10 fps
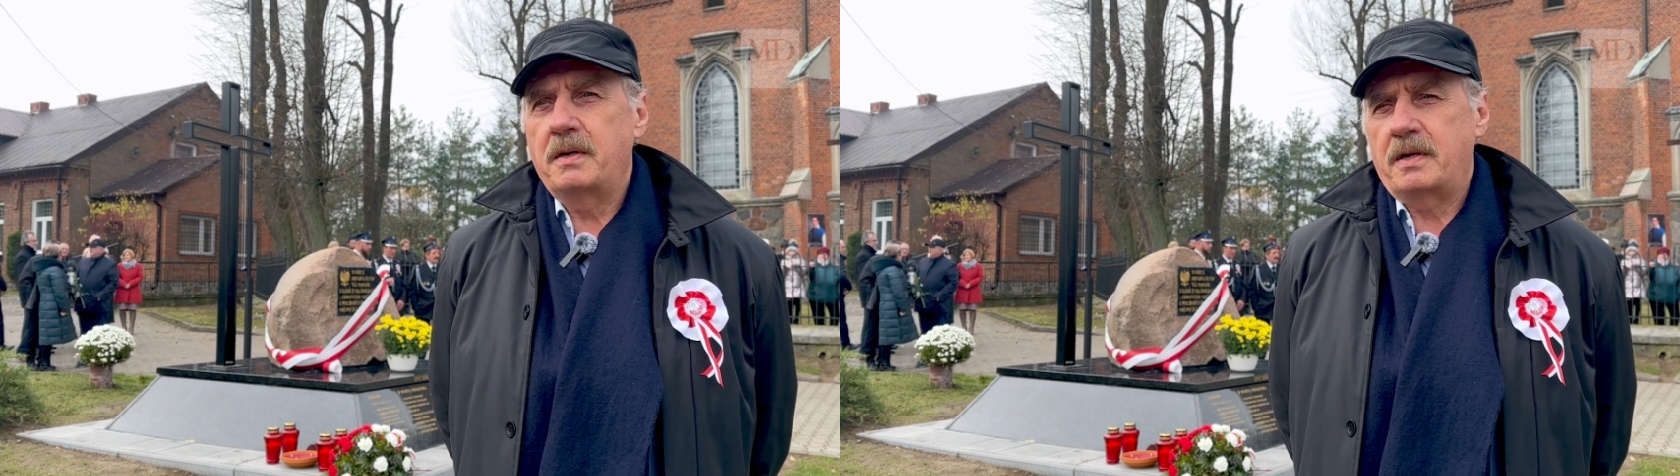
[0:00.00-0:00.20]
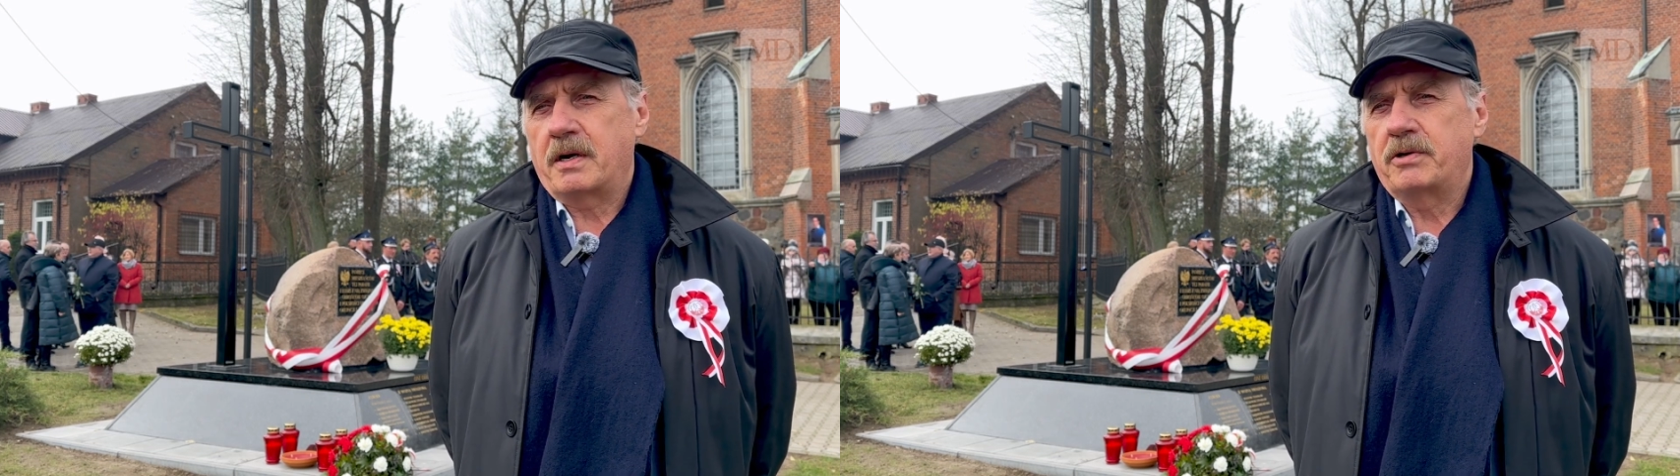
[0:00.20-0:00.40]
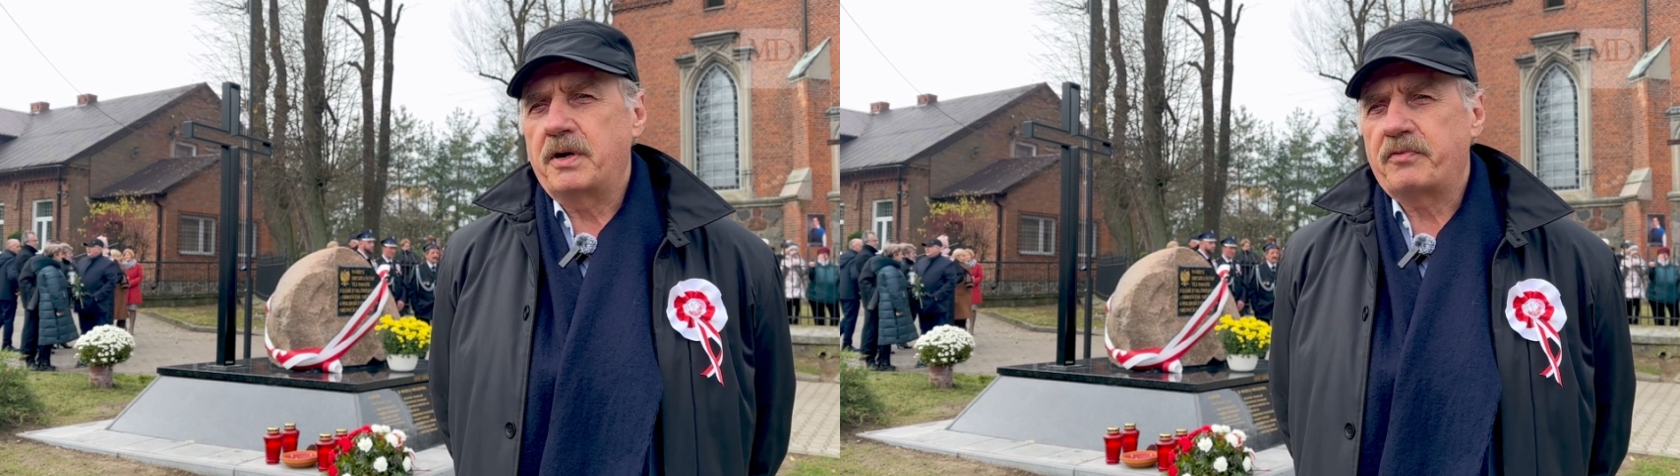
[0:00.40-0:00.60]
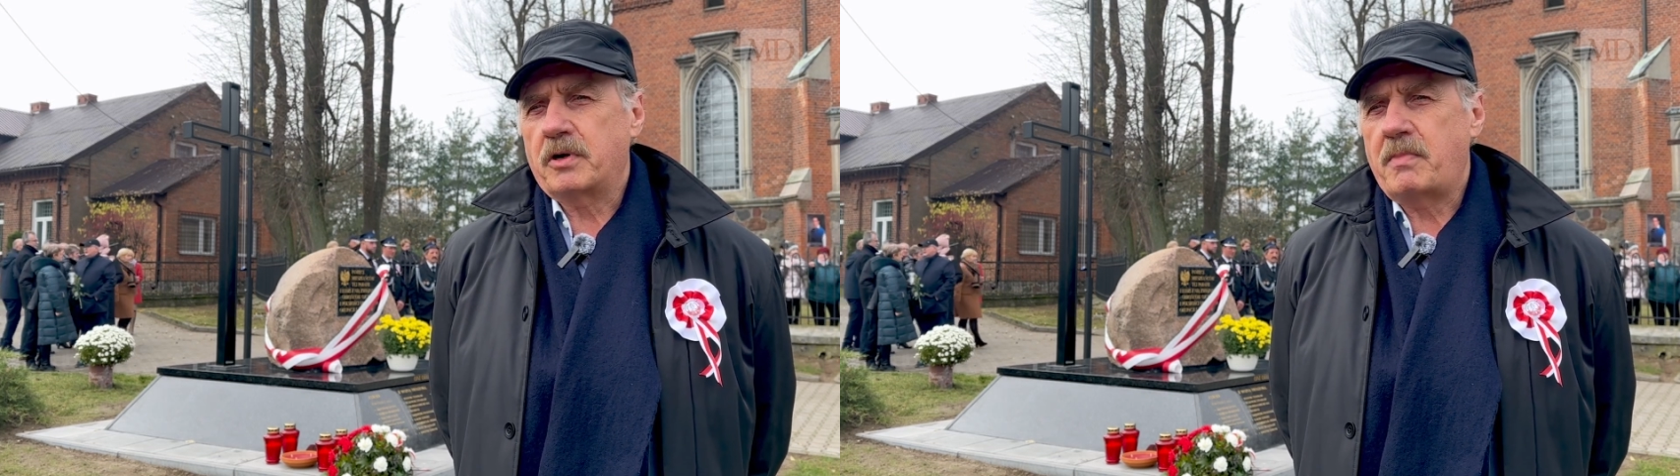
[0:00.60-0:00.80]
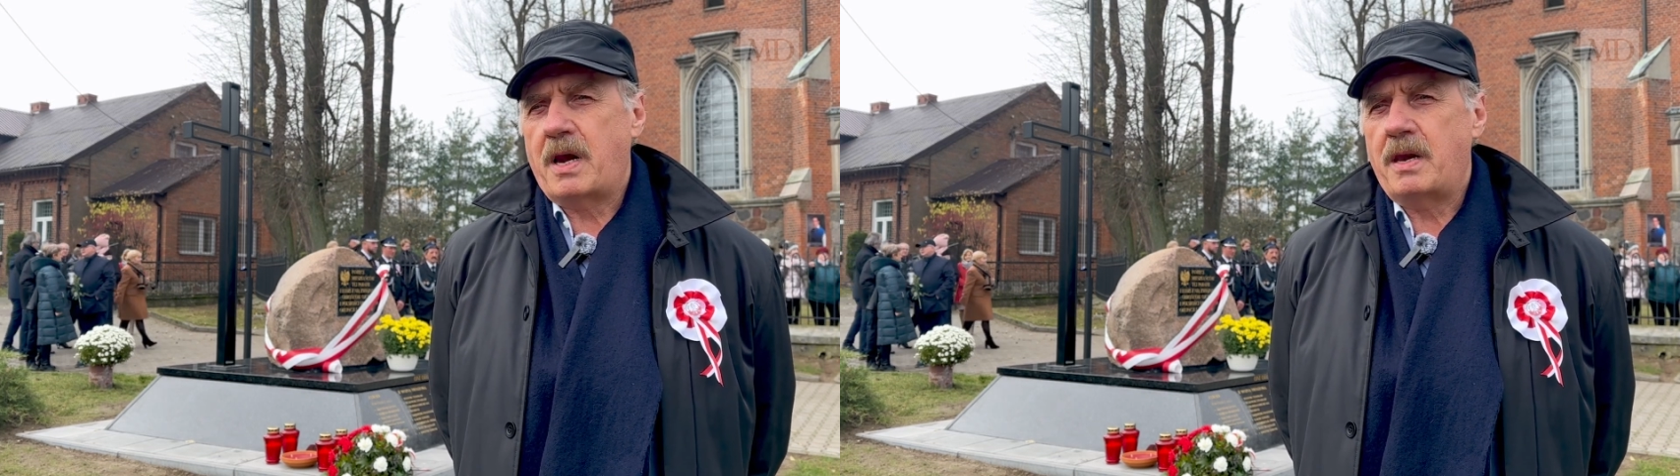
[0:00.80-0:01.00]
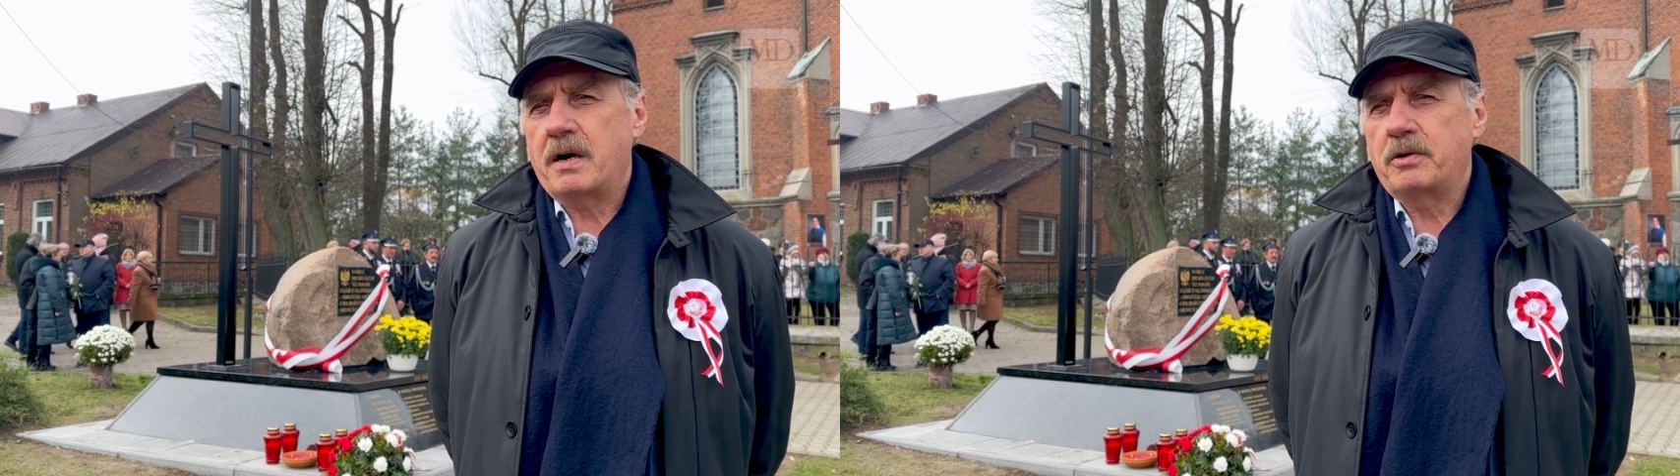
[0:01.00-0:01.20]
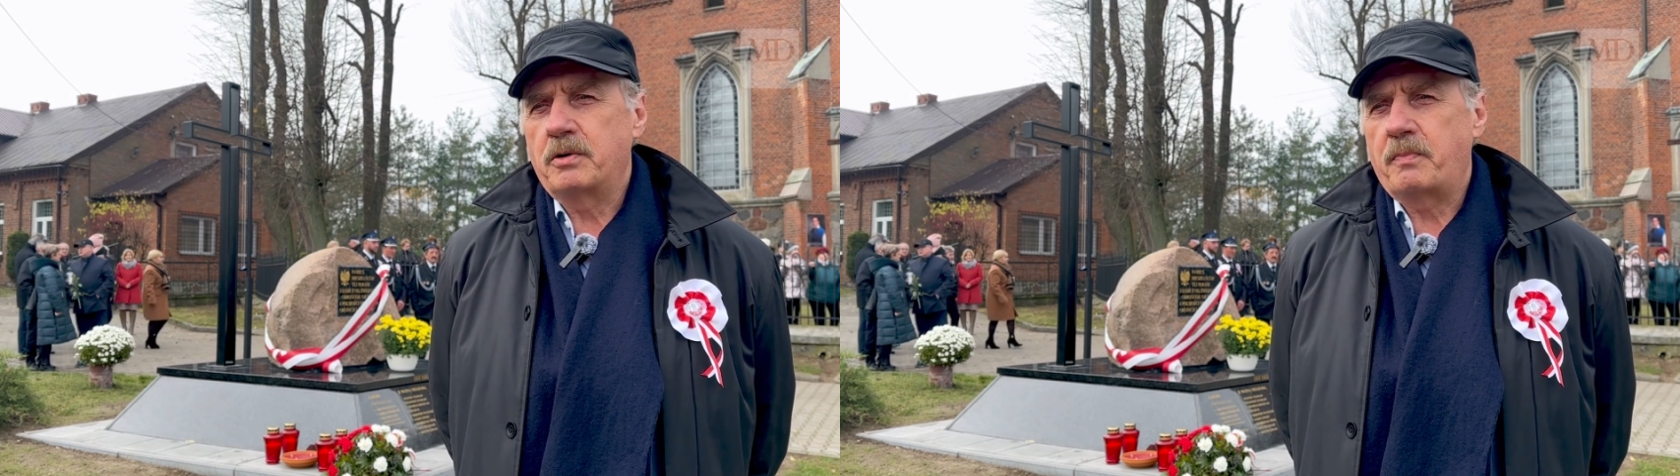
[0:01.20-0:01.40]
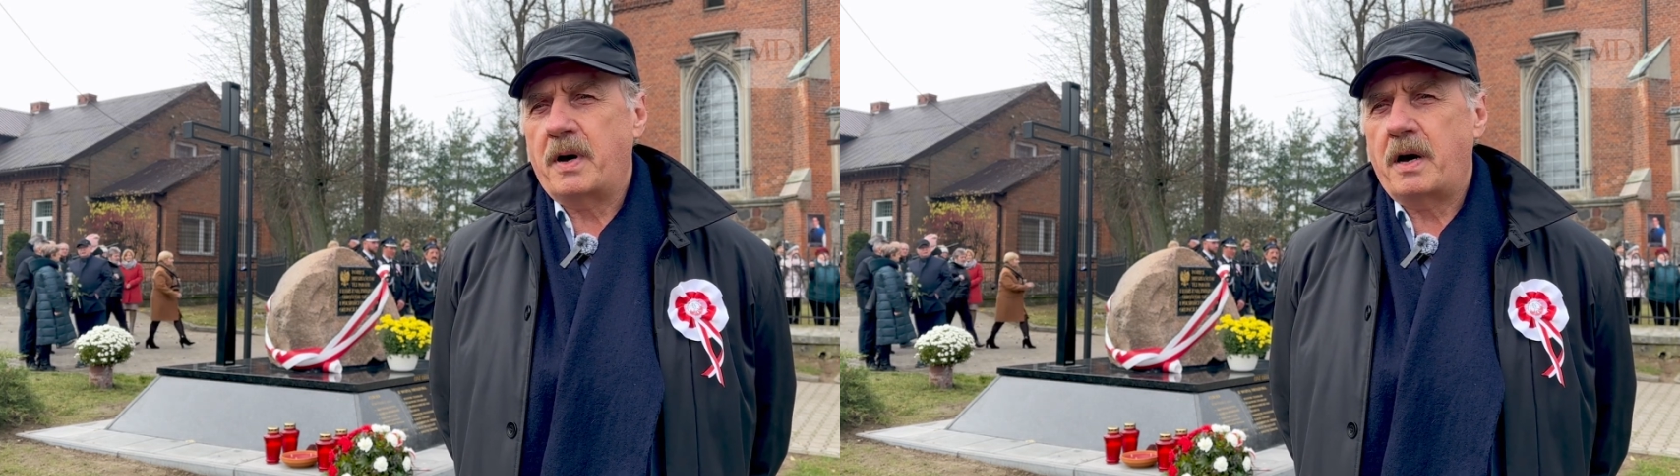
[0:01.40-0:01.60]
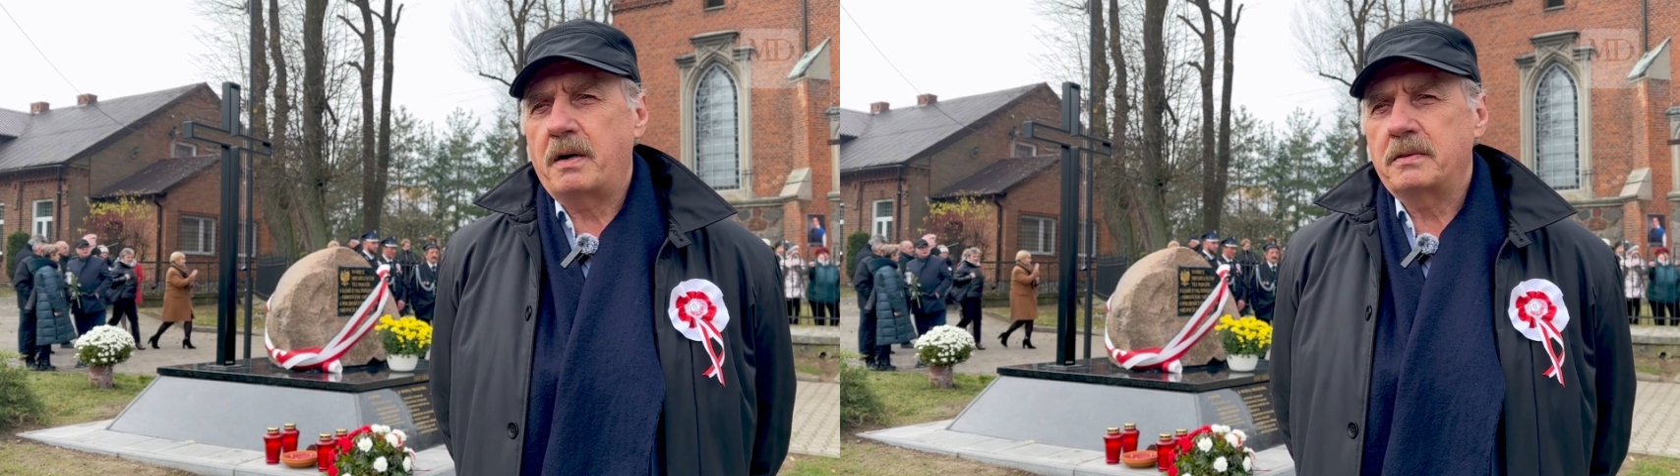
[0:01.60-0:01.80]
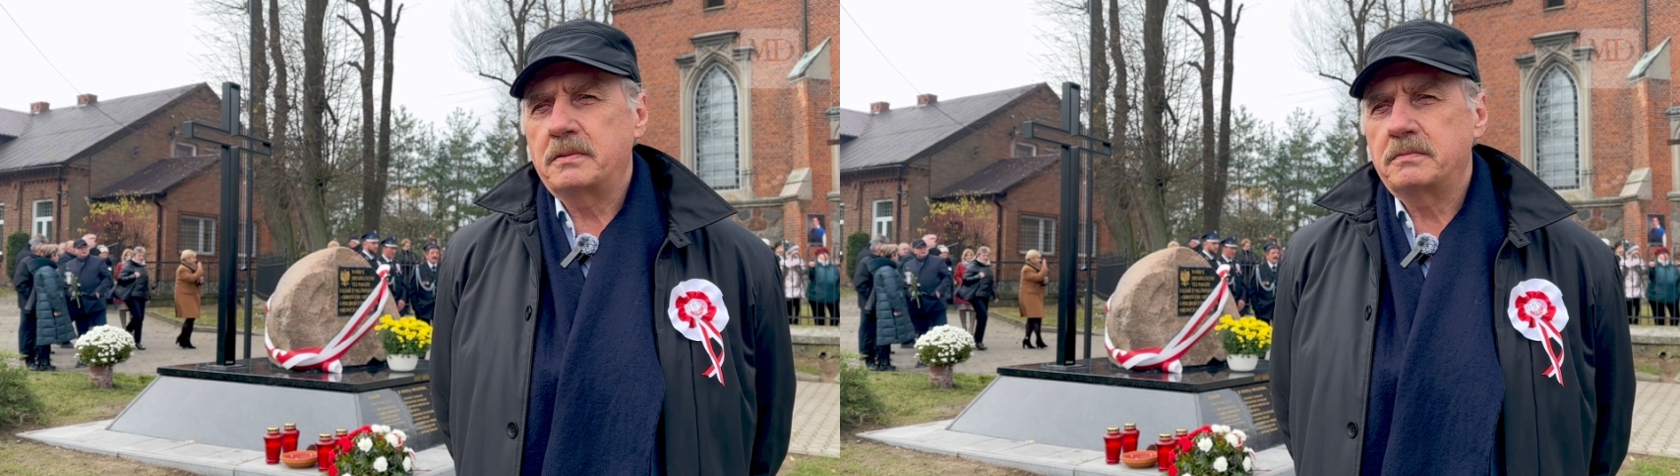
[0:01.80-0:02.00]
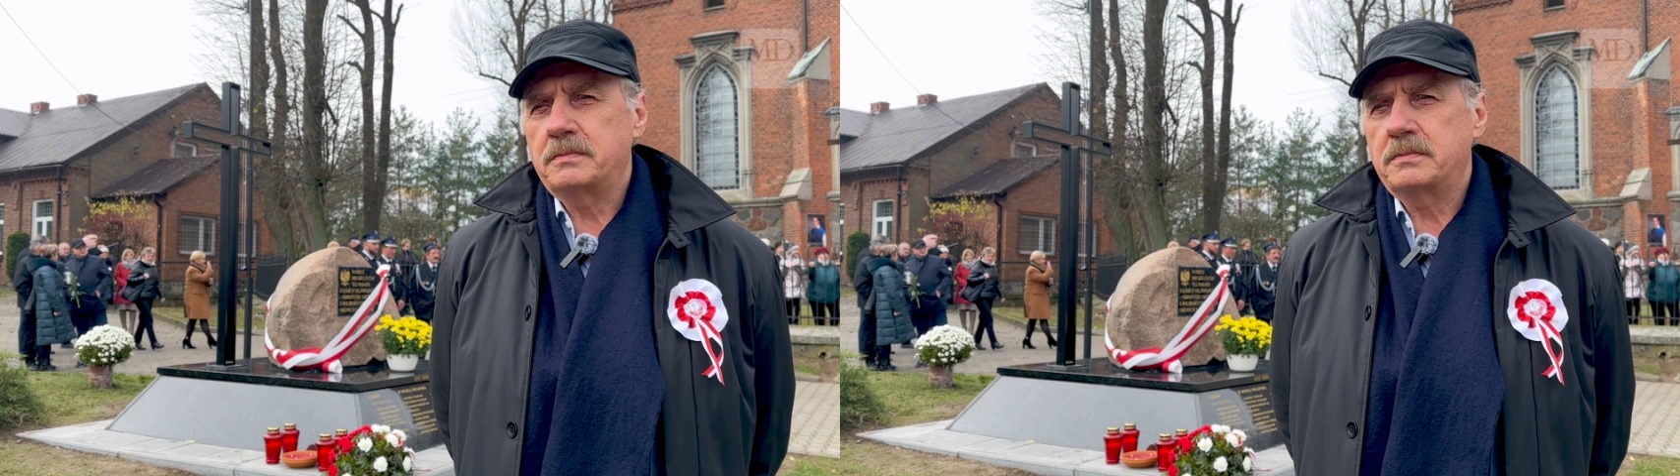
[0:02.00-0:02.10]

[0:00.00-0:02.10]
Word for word: jako nieformalna grupa